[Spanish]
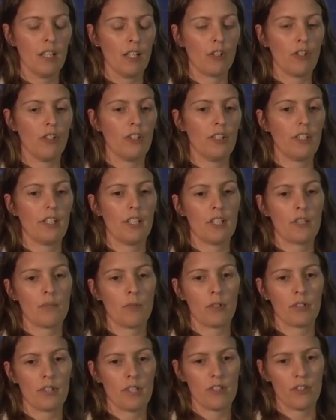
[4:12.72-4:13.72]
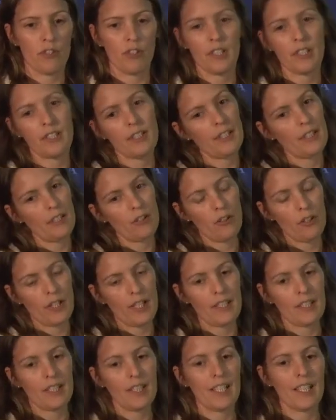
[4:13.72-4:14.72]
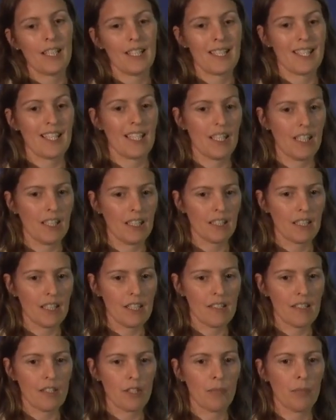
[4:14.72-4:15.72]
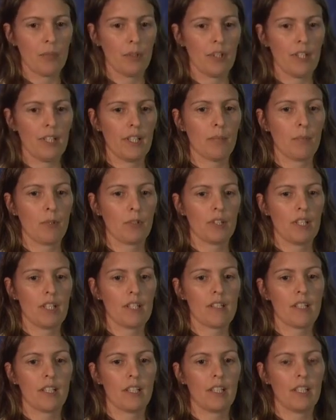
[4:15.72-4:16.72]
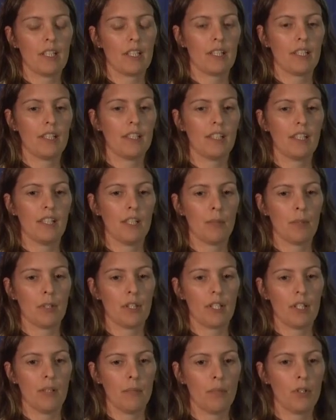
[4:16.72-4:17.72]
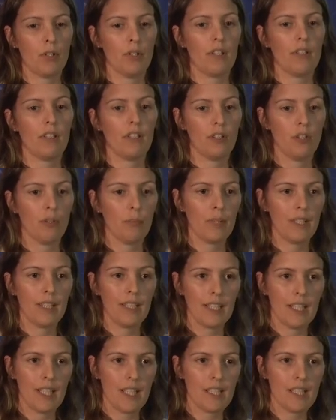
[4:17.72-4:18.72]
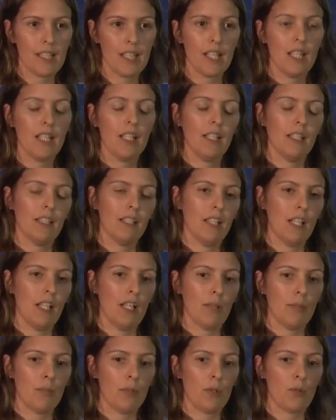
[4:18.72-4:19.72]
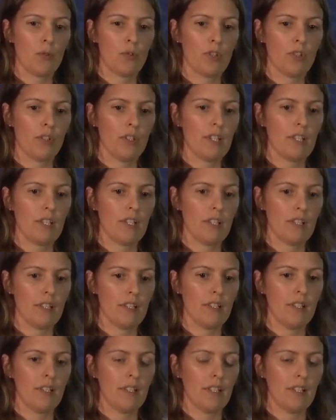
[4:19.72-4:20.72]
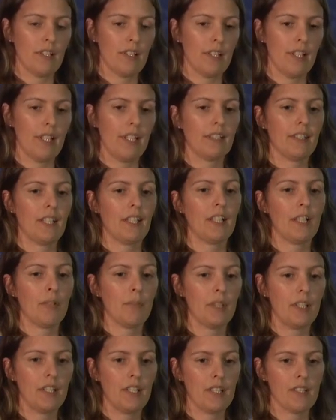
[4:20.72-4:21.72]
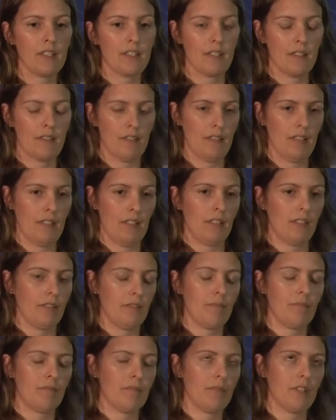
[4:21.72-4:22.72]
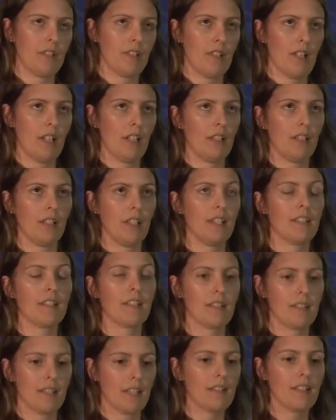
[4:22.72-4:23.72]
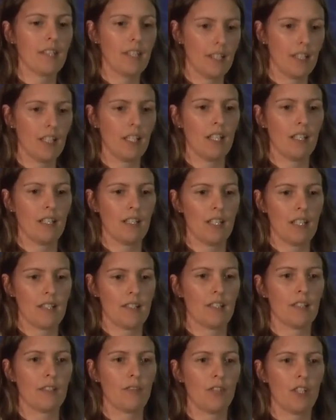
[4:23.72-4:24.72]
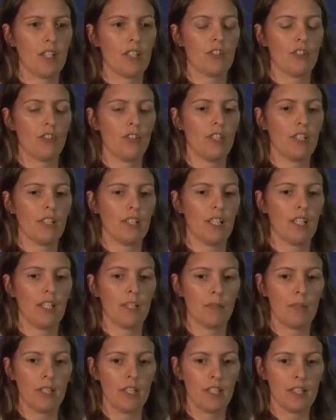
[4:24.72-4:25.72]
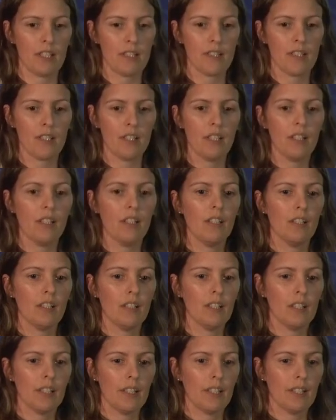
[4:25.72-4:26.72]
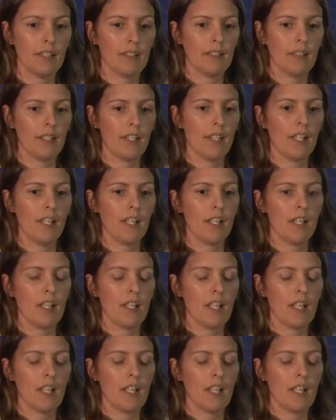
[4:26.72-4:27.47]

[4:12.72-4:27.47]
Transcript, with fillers: con exportaciones, lograr tener excedentes y poder exportar, ya que en Argentina, por ejemplo, desde el 2010 la producción de, estas gramíneas, eh, se exige la, certificación de estas gramíneas. Este,